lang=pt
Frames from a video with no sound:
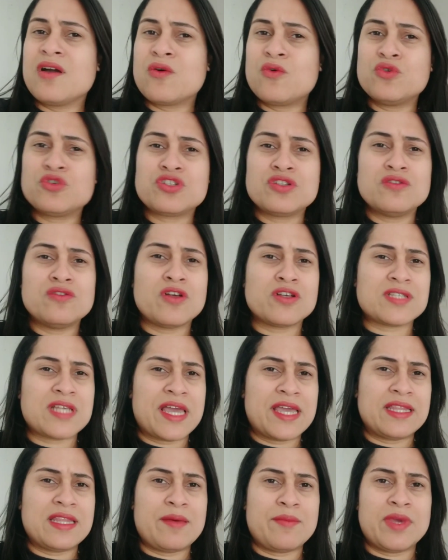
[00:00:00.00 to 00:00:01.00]
custo do nosso
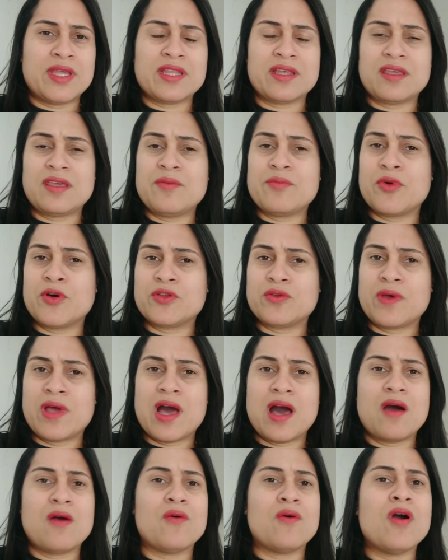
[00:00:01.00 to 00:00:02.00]
arrendamento aqui em
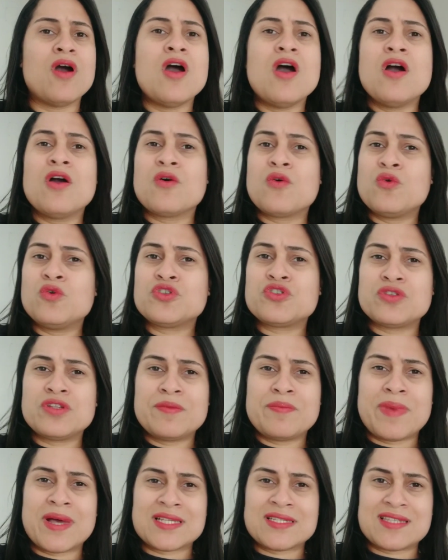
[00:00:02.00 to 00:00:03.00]
Portugal, custo
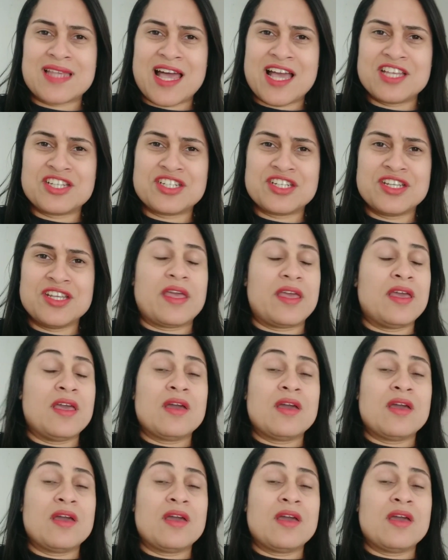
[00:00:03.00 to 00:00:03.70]
de passagem,